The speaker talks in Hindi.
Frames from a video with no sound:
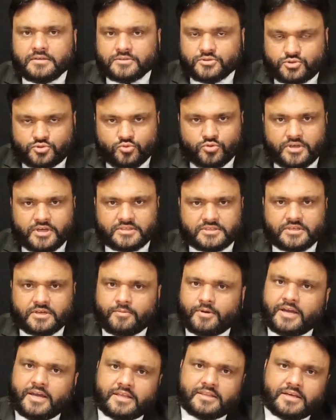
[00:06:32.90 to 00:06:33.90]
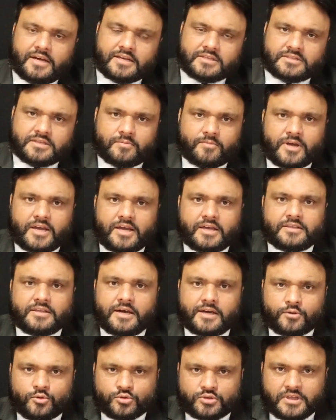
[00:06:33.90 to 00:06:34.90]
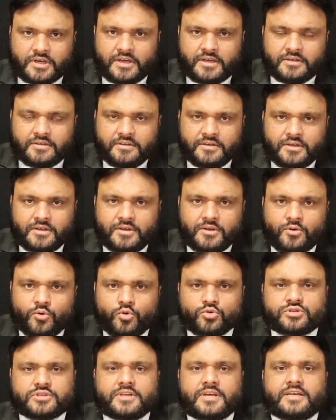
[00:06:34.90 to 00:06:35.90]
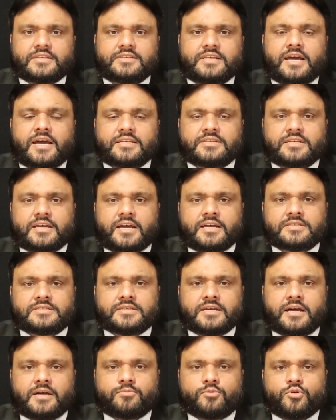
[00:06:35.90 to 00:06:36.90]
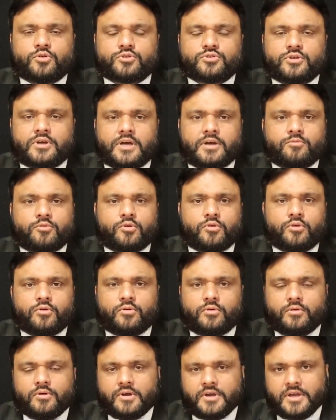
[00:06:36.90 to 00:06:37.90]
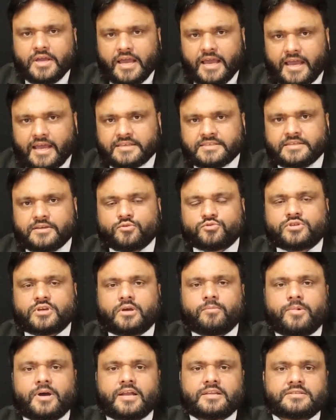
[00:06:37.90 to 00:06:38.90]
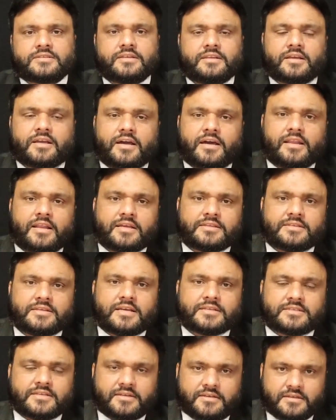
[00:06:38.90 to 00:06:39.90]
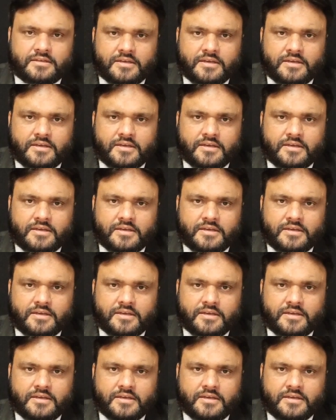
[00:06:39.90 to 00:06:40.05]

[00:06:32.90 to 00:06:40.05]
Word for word: चूँकि सरमायादार सरमायादार होता है उसने ज़िया शाहिद साहब को जो है वो ऐसे उस अखबार से निकाला जैसे